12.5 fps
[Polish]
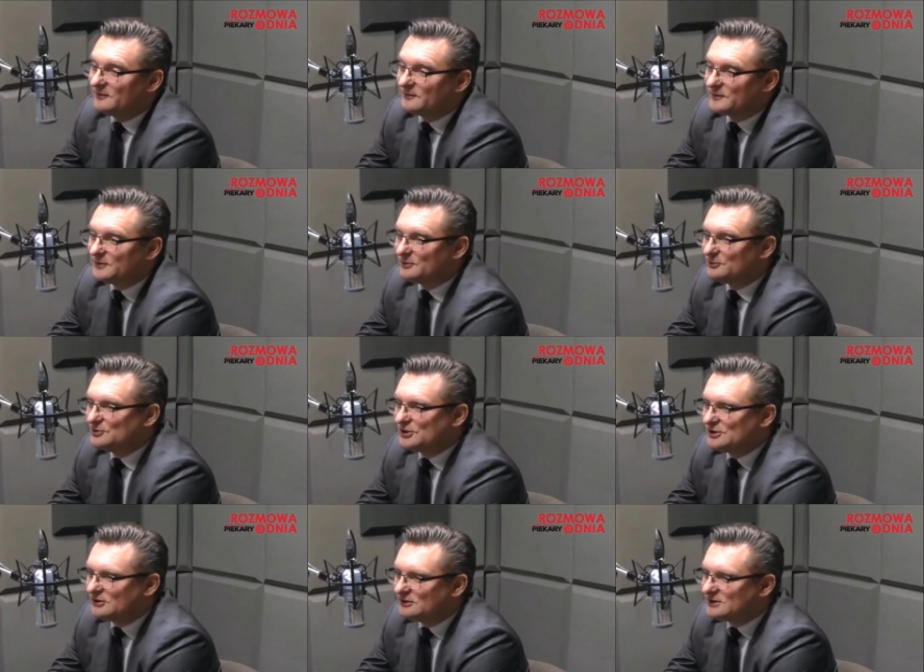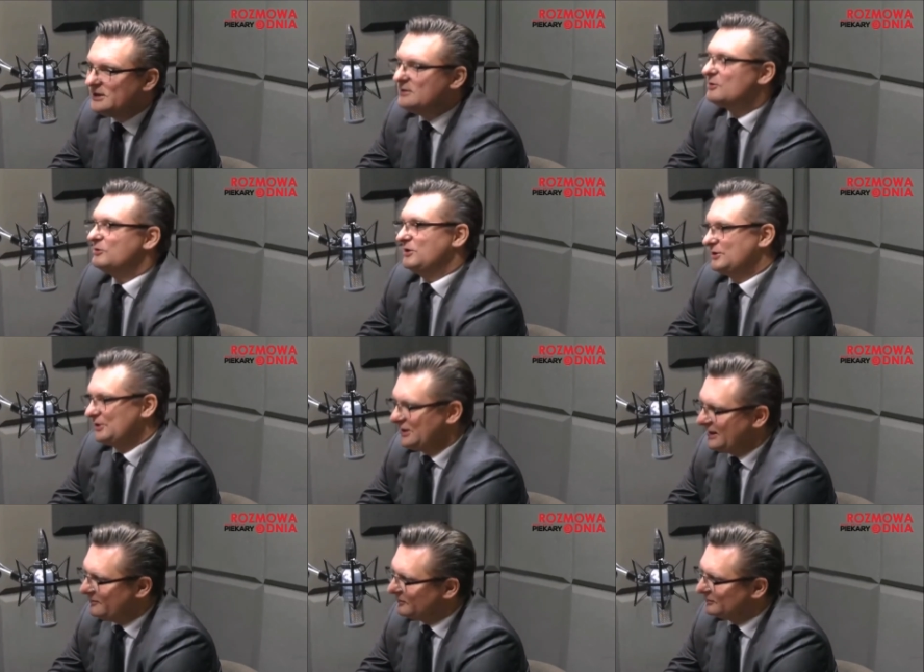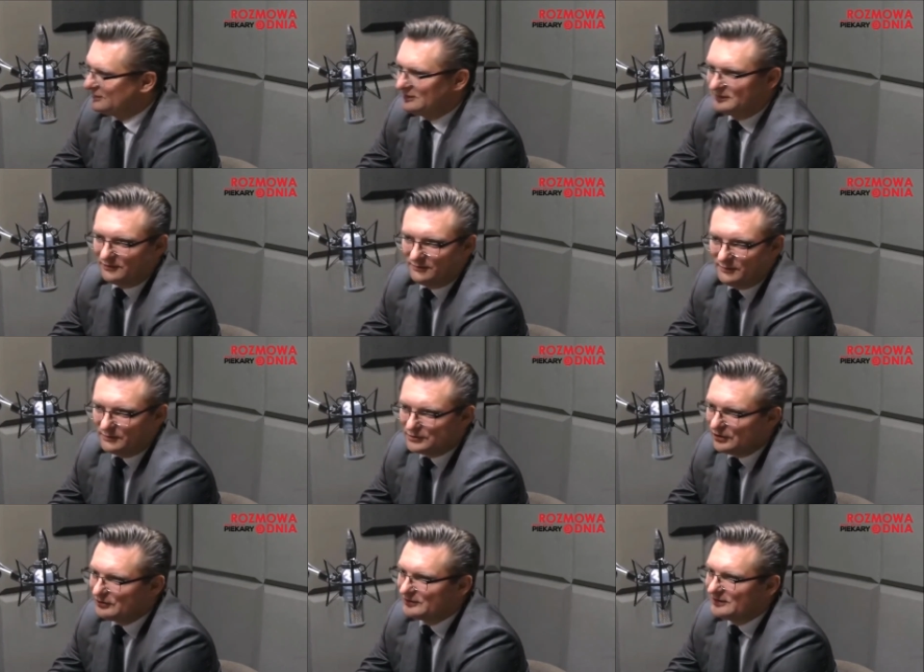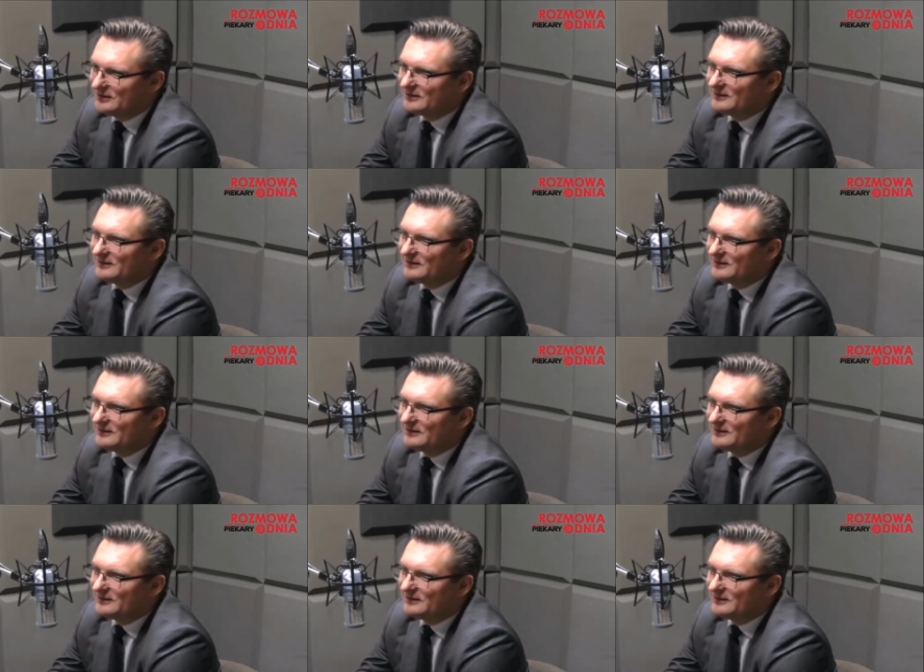W Rudzie Śląskiej konieczny remont i to Na koszt porządny. miasta,